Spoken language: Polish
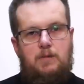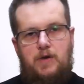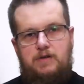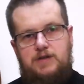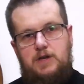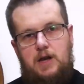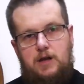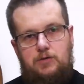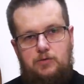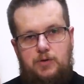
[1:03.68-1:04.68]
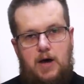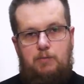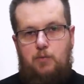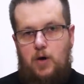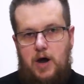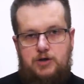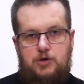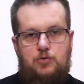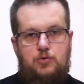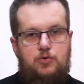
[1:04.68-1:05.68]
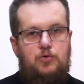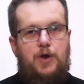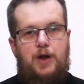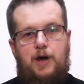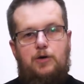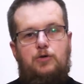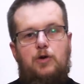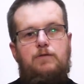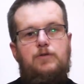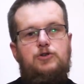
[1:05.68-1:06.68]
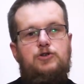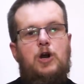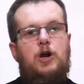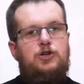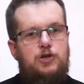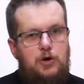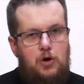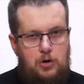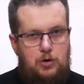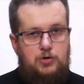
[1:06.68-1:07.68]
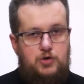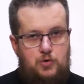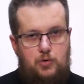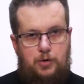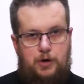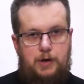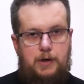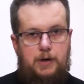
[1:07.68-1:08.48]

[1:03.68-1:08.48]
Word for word: bez względu na płeć, kulturę, narodowość czy kolor skóry.